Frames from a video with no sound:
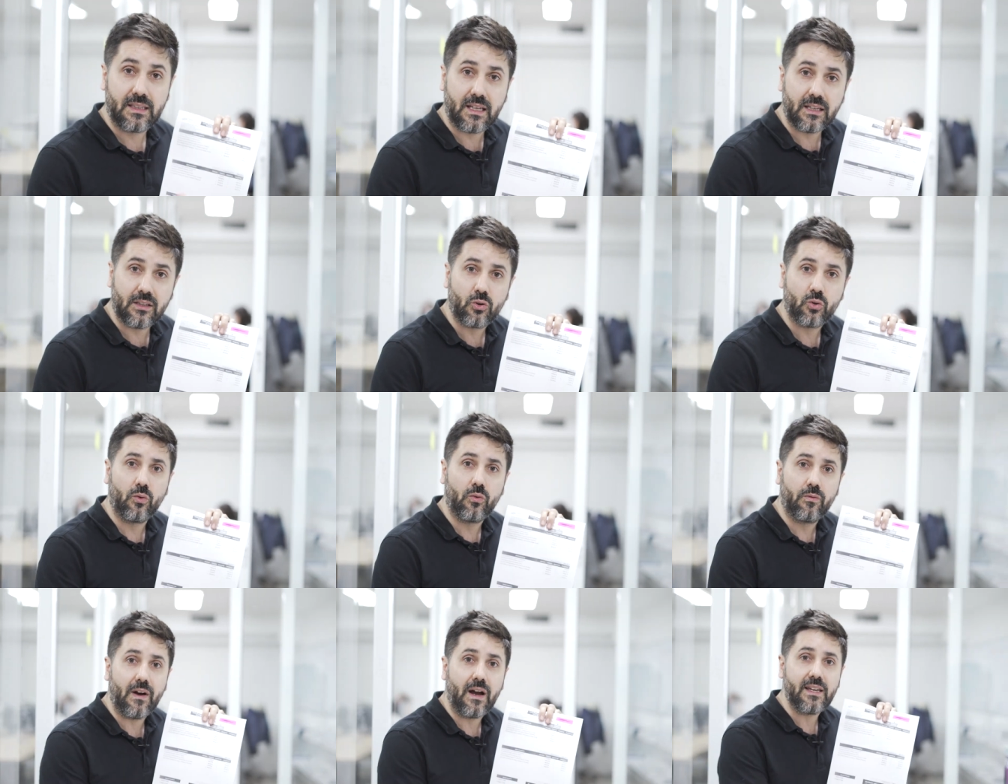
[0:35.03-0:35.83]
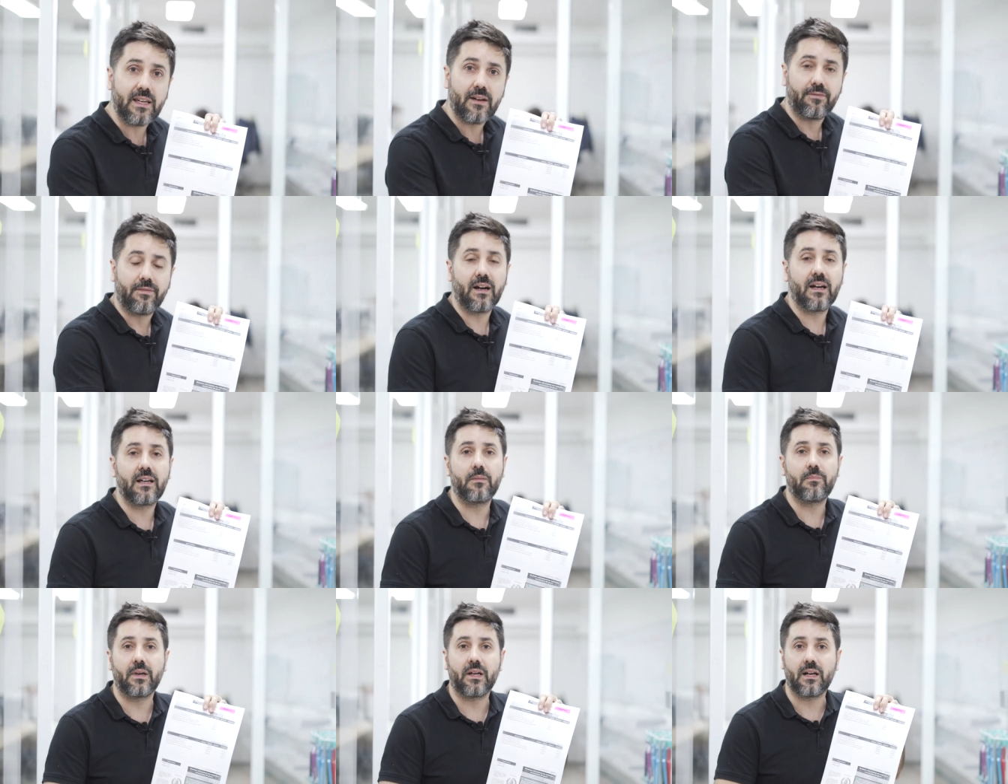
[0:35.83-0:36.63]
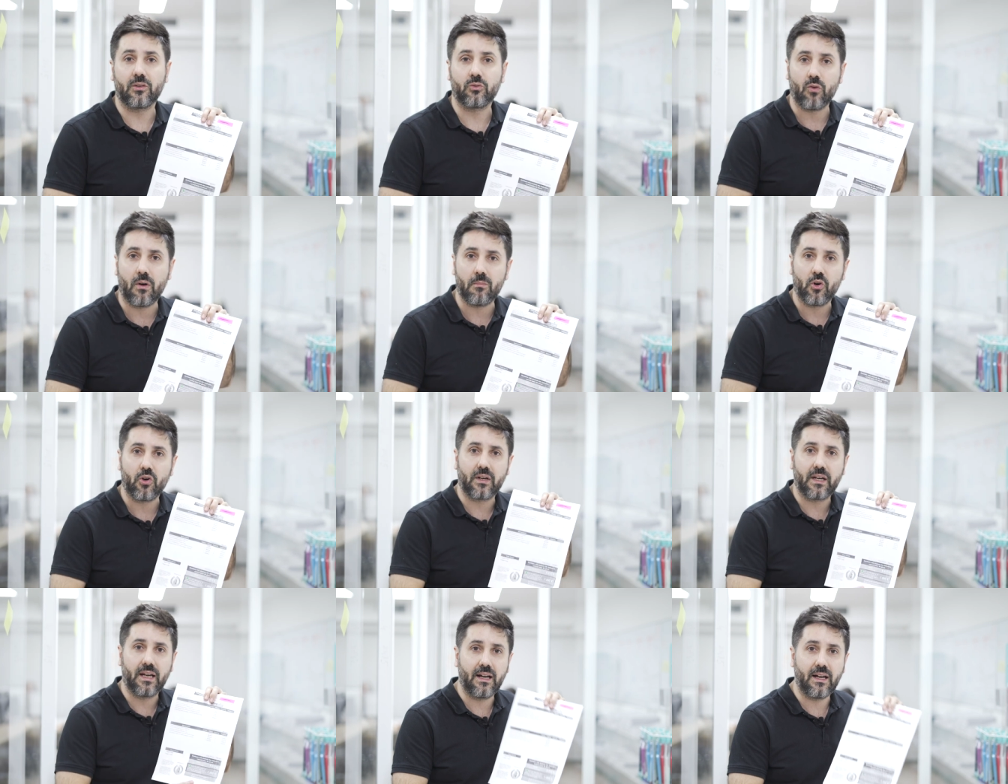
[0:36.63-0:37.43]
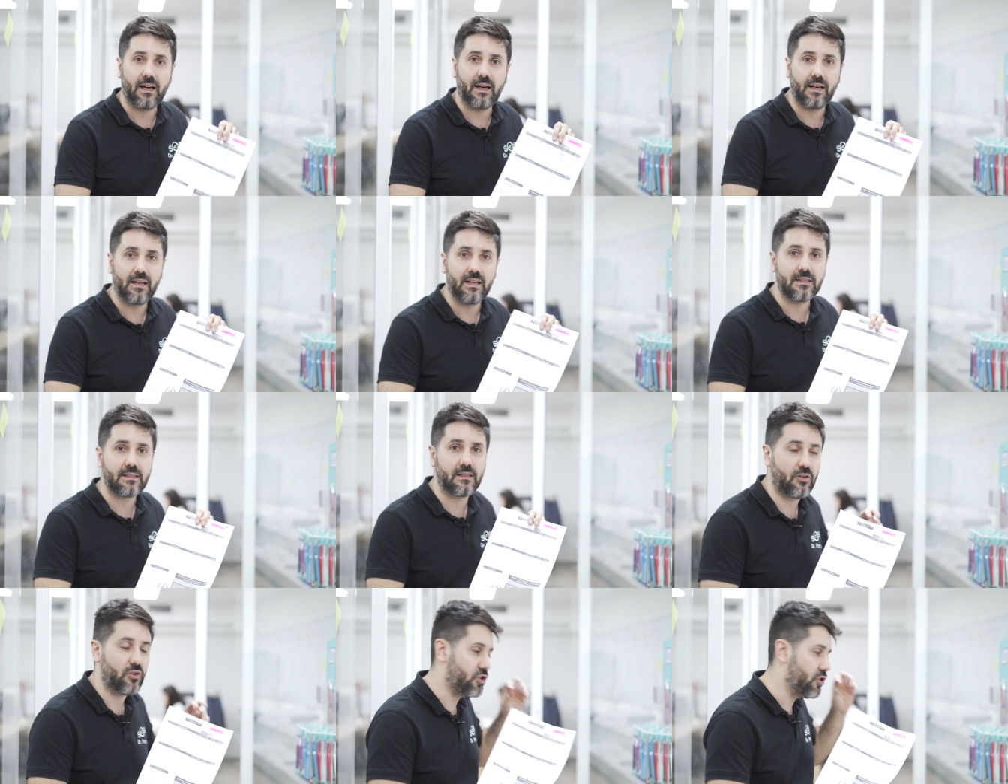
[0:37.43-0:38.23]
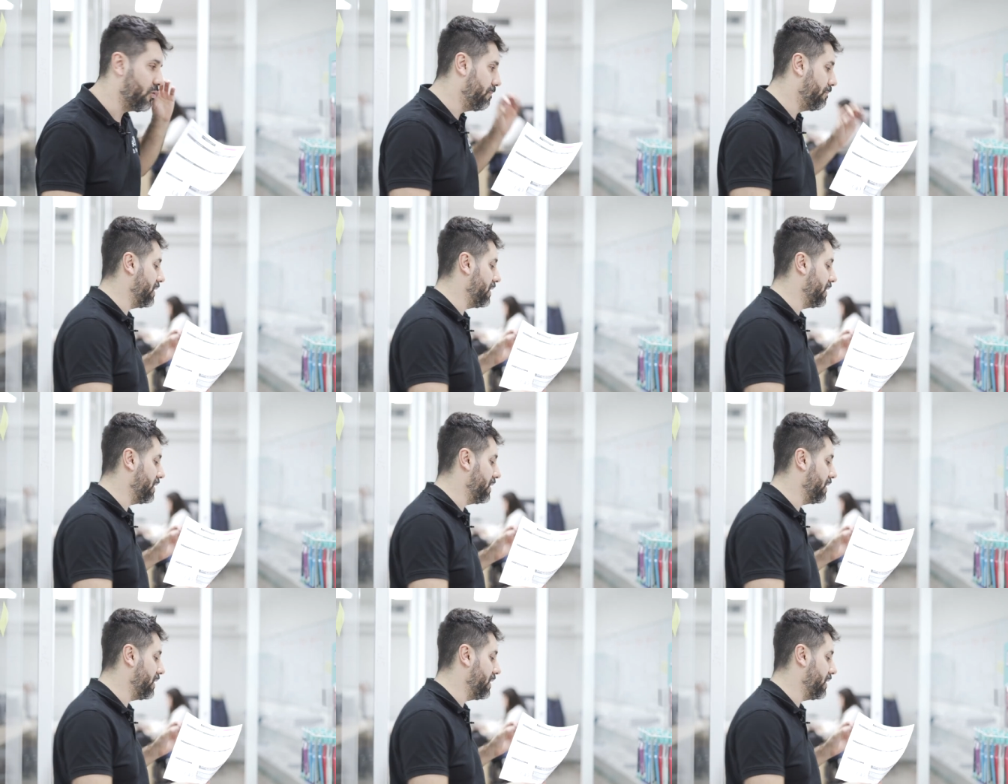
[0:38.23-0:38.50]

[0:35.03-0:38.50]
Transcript: che tu vai a fare per la tua bocca all'estero. C'è un